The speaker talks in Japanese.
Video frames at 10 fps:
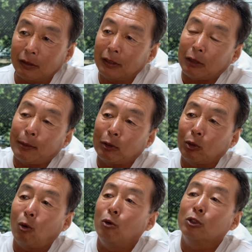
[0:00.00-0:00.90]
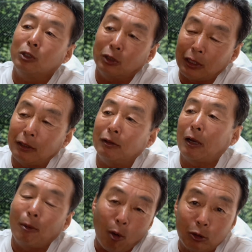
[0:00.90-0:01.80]
えばそこを打つ、
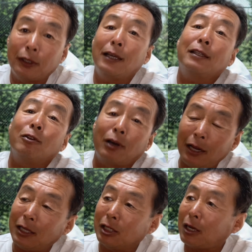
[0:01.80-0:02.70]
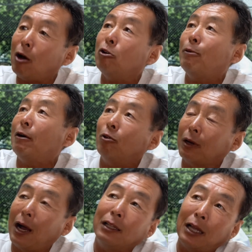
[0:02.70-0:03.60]
あの、目的っていうのがね、時間を奪うの
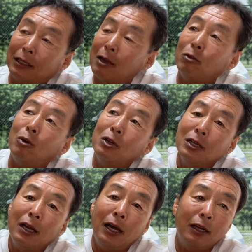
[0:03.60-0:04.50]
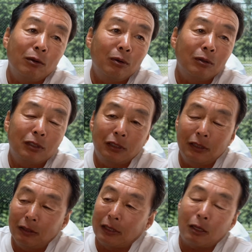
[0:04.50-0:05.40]
か、打点を、あの、
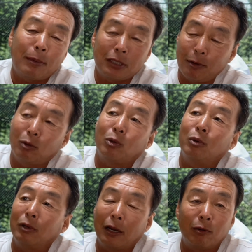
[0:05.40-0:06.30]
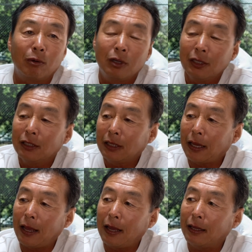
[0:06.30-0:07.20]
例えば攻めることに、あの、
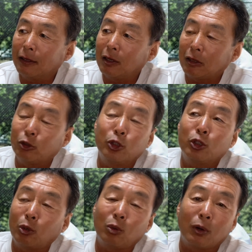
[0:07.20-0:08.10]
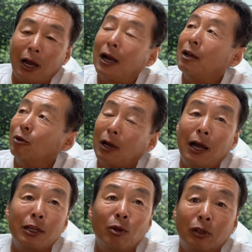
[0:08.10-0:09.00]
えー、崩すことを考えるのか
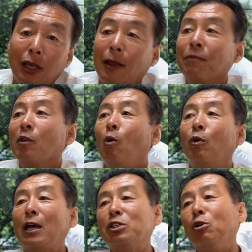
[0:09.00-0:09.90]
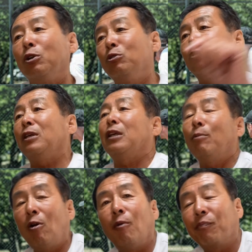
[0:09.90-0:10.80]
によって、同じように打ってて
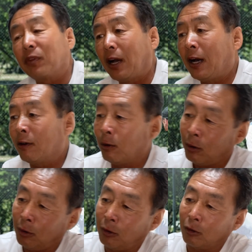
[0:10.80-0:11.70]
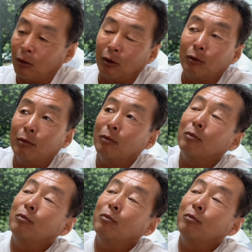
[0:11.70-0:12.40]
も、あのー、こう、